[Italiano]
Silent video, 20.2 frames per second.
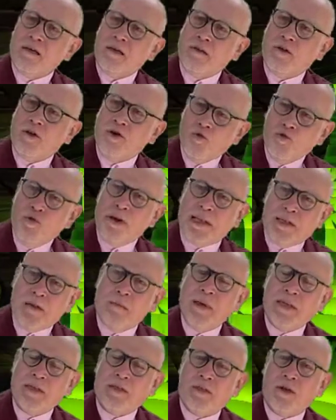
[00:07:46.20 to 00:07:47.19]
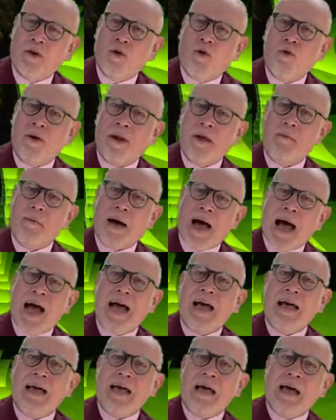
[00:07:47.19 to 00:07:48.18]
di una dimensione,
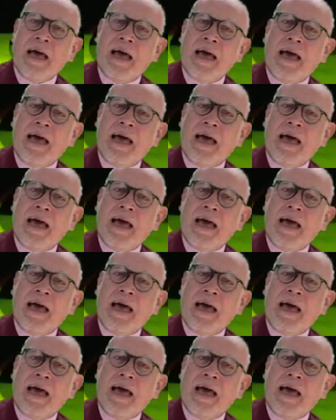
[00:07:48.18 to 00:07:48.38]
ma, eh,